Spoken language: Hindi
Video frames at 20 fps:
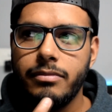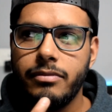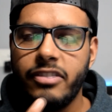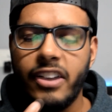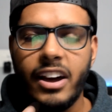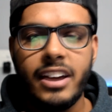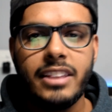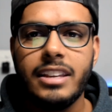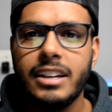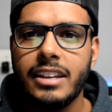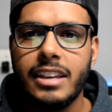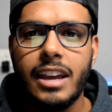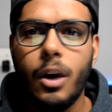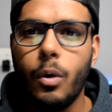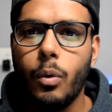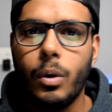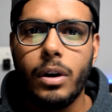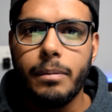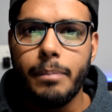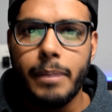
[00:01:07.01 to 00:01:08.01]
फ़ायदा क्या
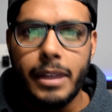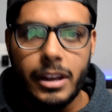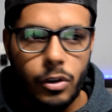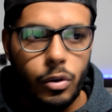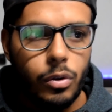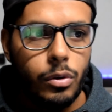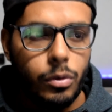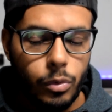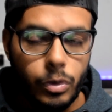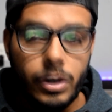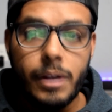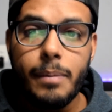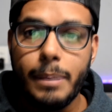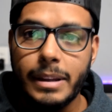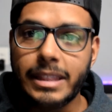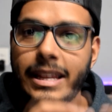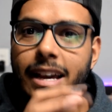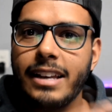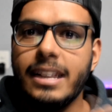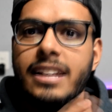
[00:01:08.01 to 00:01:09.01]
हुआ मेरे को उन्हें
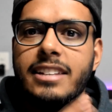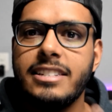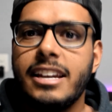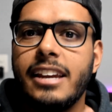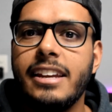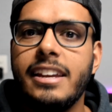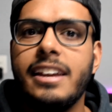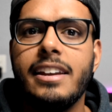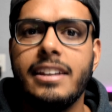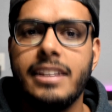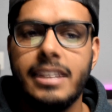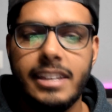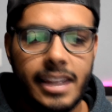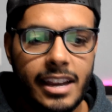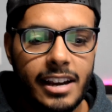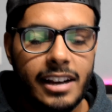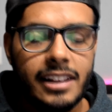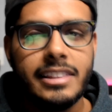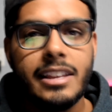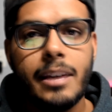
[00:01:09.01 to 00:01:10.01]
बताना चाहिए कि
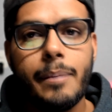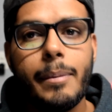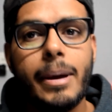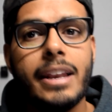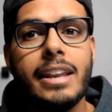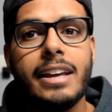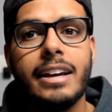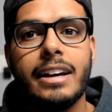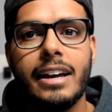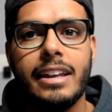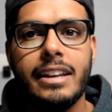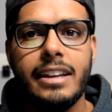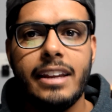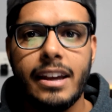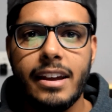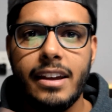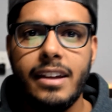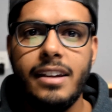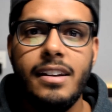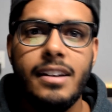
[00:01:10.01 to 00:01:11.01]
ये गलतियाँ मैंने करी
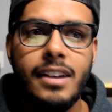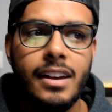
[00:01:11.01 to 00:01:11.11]
हैं